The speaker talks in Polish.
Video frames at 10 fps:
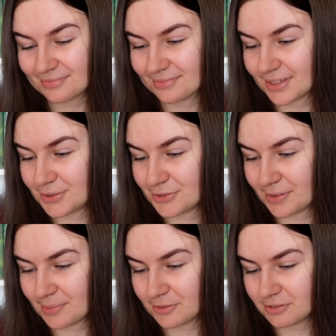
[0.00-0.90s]
Mm, I już
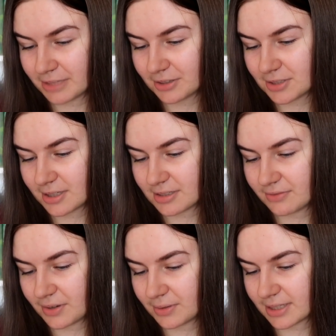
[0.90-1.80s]
wam powiem, jak to się
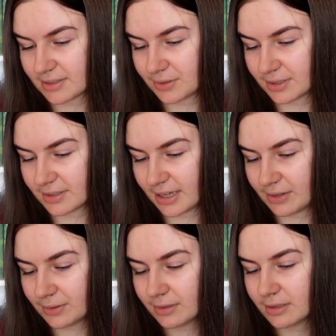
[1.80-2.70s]
nazywało na
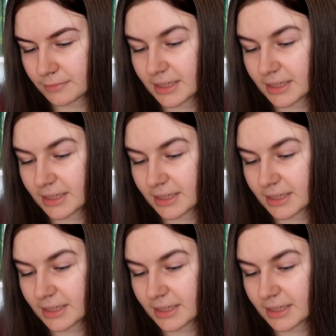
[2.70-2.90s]
Storytelu.